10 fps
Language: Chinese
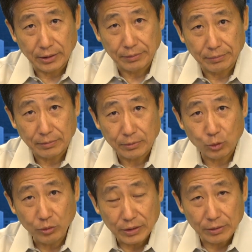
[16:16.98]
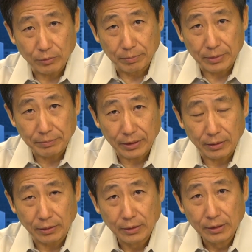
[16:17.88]
间，突然我们明白
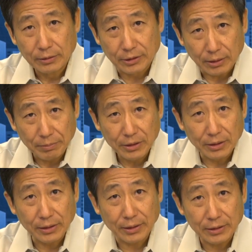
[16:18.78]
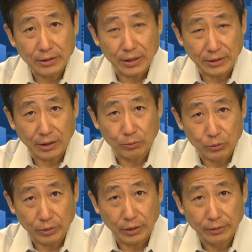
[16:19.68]
了，什么人可以在家工
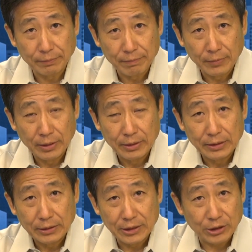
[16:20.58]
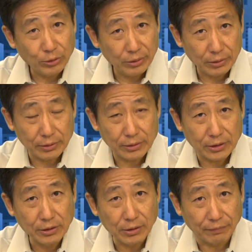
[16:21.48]
作呀？你去
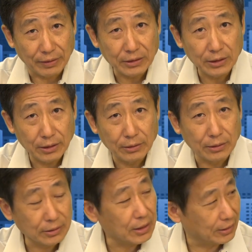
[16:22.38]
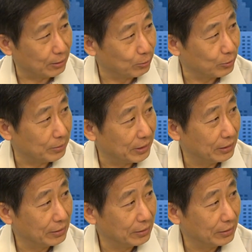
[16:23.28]
清扫房间那人能在家工作吗？